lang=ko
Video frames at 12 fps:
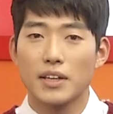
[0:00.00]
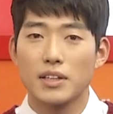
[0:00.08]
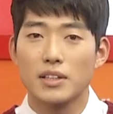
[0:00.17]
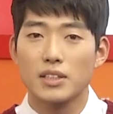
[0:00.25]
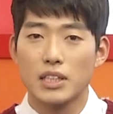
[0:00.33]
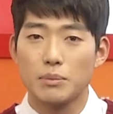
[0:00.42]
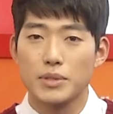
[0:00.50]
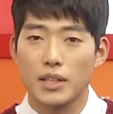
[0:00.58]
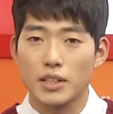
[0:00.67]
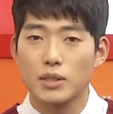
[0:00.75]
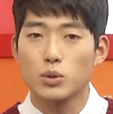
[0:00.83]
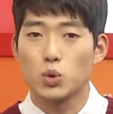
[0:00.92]
있는
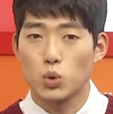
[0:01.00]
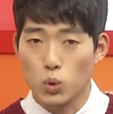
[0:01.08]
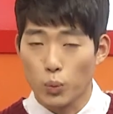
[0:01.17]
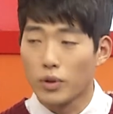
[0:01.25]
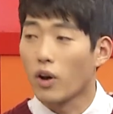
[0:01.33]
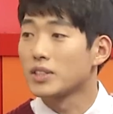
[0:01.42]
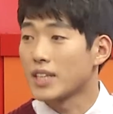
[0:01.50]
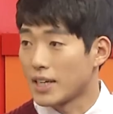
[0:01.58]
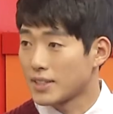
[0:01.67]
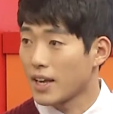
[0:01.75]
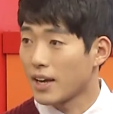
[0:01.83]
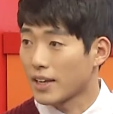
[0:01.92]
그림자는 좀 더
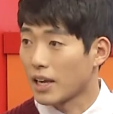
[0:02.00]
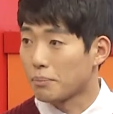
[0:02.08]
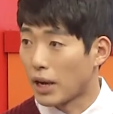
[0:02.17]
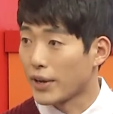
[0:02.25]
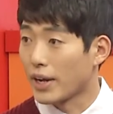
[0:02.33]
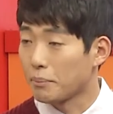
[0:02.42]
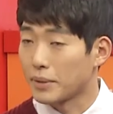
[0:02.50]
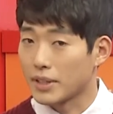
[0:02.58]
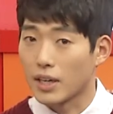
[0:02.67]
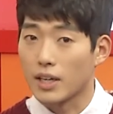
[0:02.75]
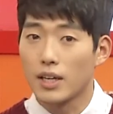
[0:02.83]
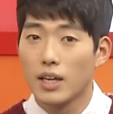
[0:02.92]
자세하게 봐야
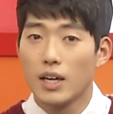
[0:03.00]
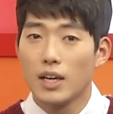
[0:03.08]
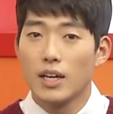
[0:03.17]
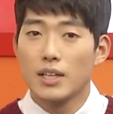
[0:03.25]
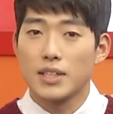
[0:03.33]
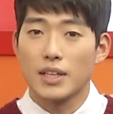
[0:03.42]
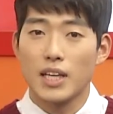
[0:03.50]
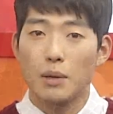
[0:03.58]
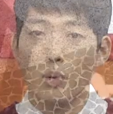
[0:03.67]
합니다. 음. 자세히